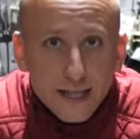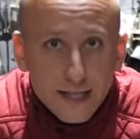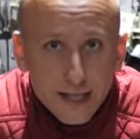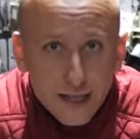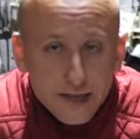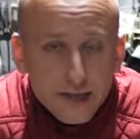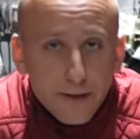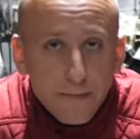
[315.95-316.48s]

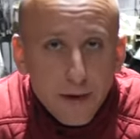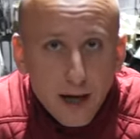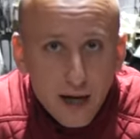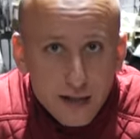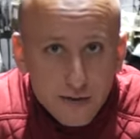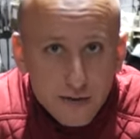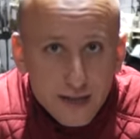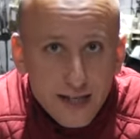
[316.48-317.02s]
Естественно,
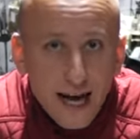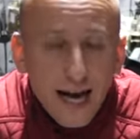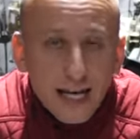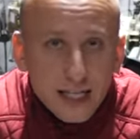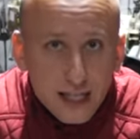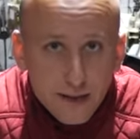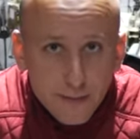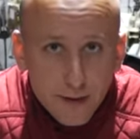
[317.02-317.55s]
показывается
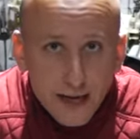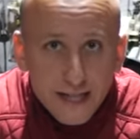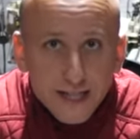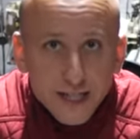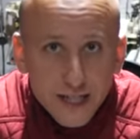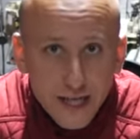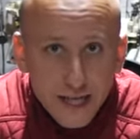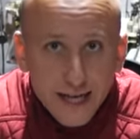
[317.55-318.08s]
ошибка
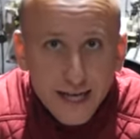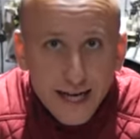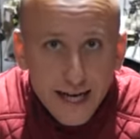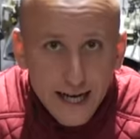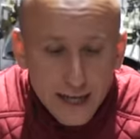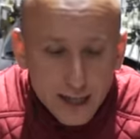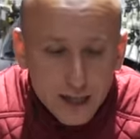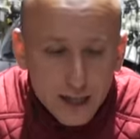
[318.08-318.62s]
Check
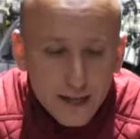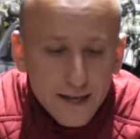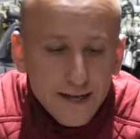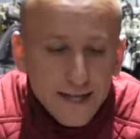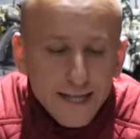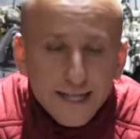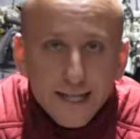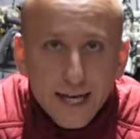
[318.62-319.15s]
Engine,
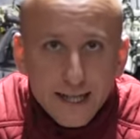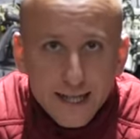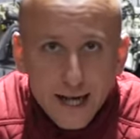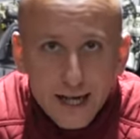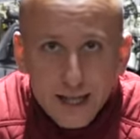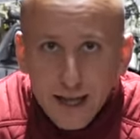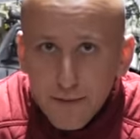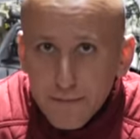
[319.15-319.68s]
и
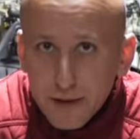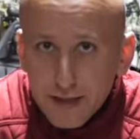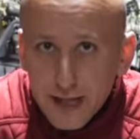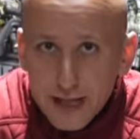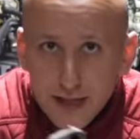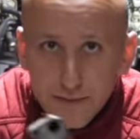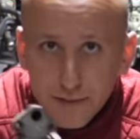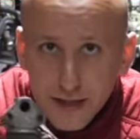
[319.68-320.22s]
тогда
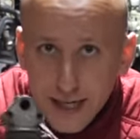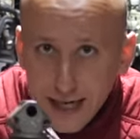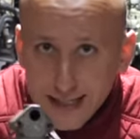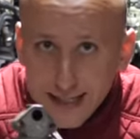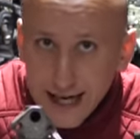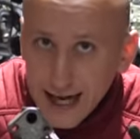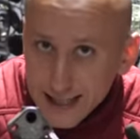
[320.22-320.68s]
клапан надо менять.